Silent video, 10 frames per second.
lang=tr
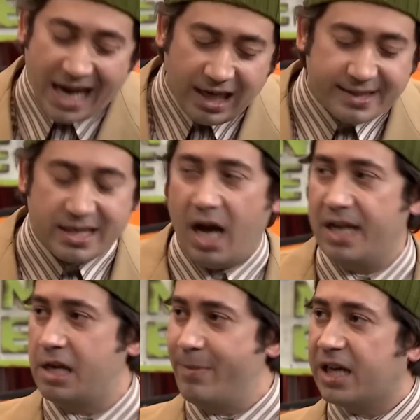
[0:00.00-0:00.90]
Gel
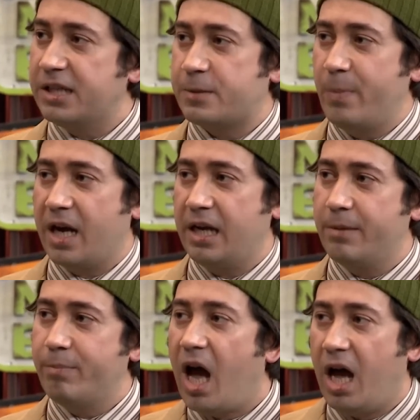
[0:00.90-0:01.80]
sağ yemek
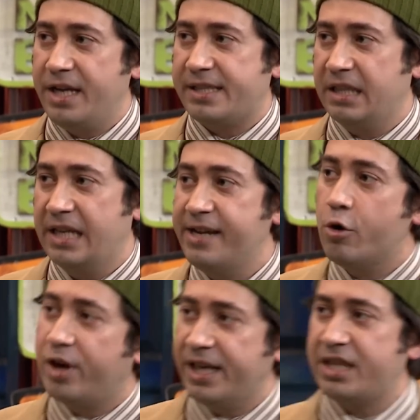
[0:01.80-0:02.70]
ısmarlayayım bahanesiyle
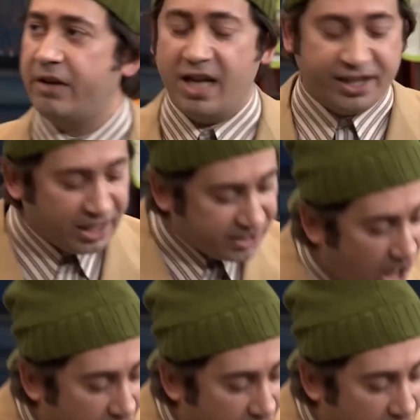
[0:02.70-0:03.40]
öğrenci evlerinde